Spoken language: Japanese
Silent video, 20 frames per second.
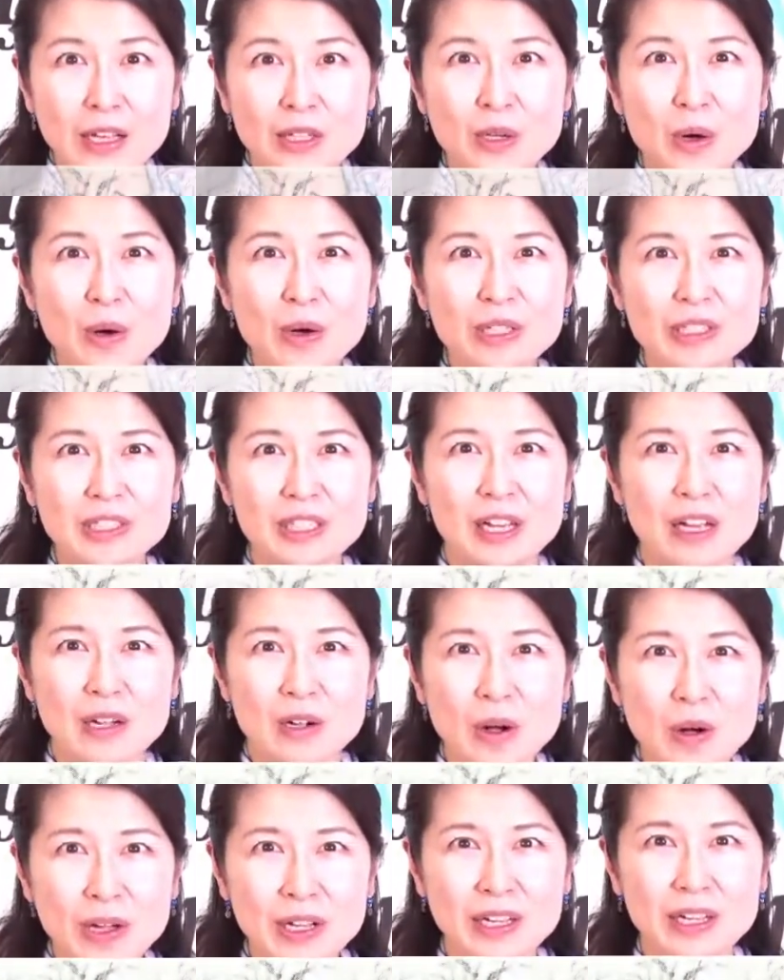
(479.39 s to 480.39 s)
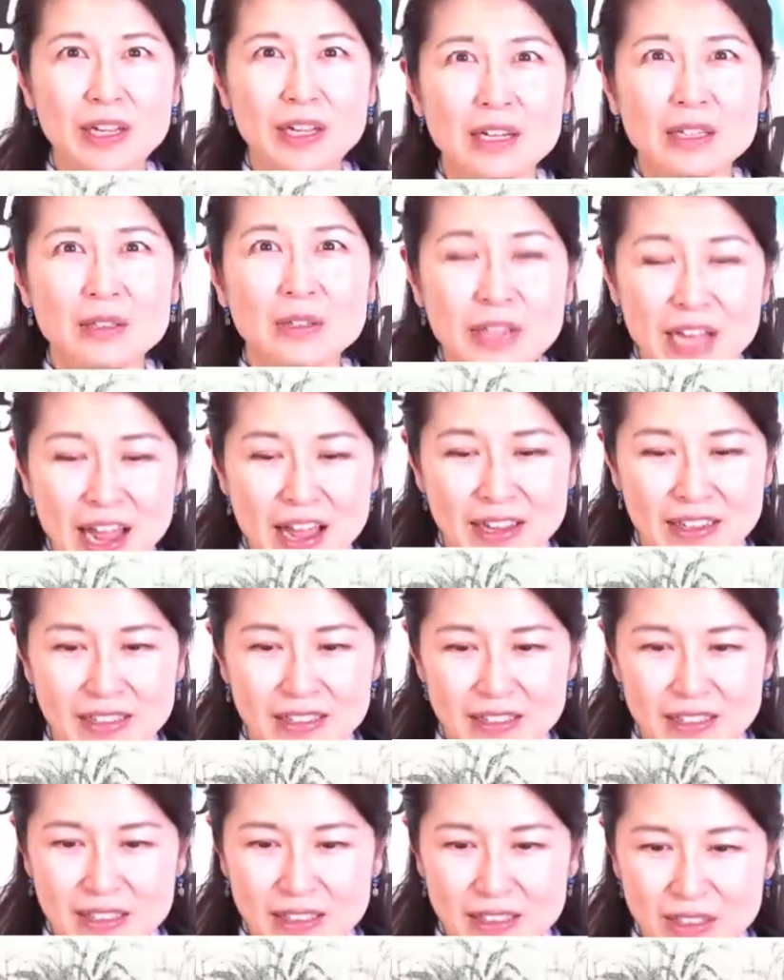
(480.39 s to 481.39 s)
よし来いトネ
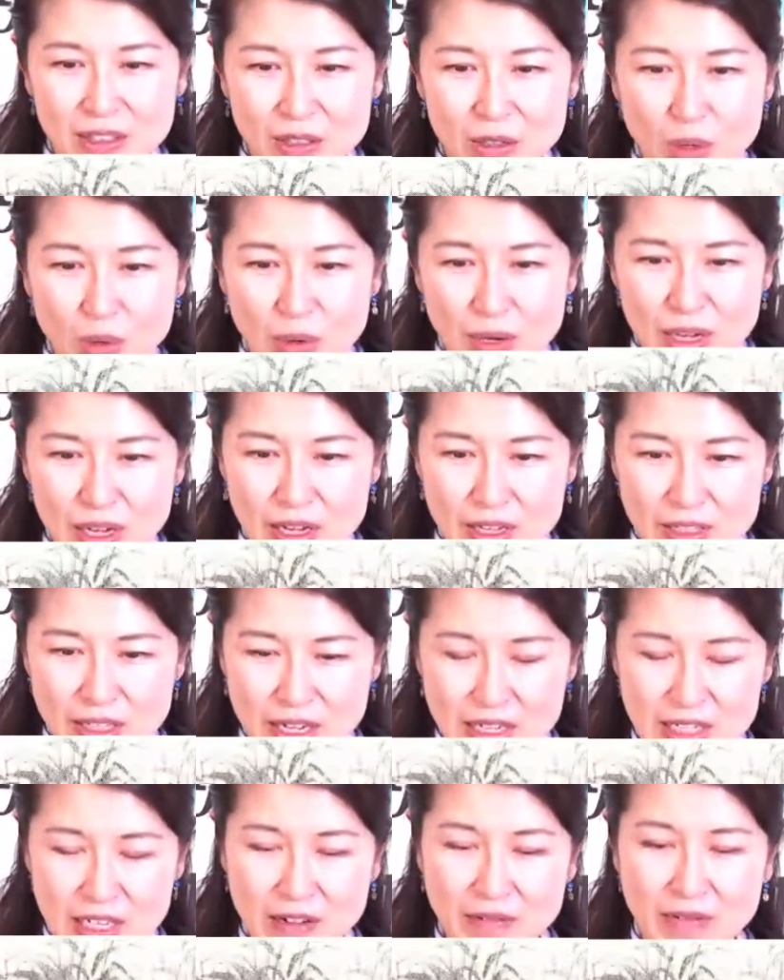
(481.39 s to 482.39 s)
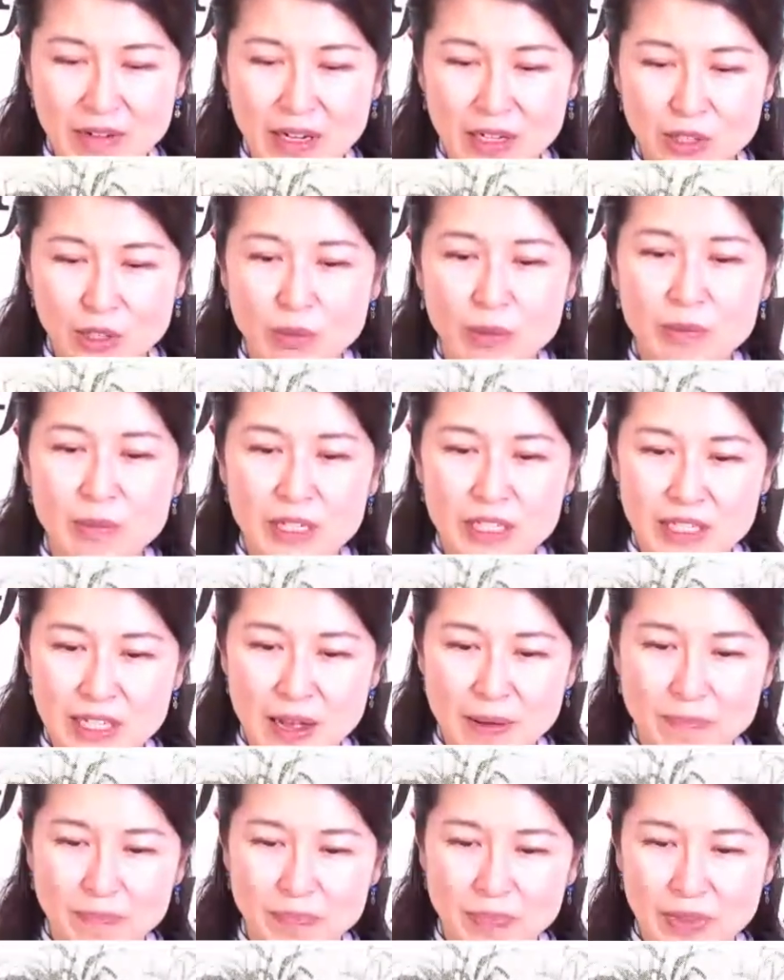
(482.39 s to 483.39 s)
と兵隊さんは呼びました。